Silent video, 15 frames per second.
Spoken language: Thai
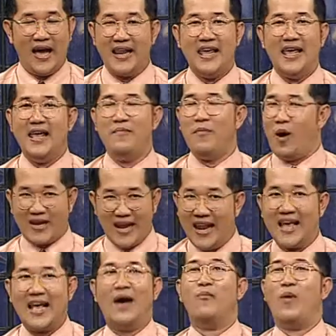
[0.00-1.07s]
นนี้บอกได้
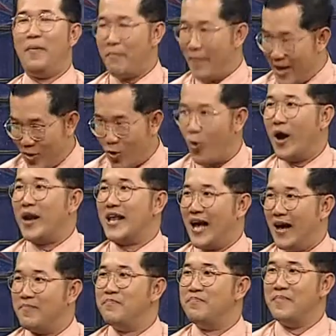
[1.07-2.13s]
เลยครับว่าไม่ควรค
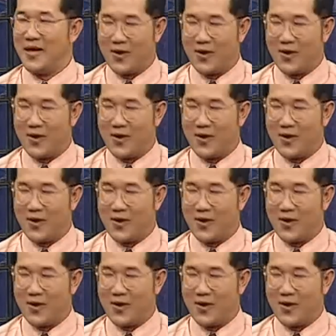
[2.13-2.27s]
รับไม่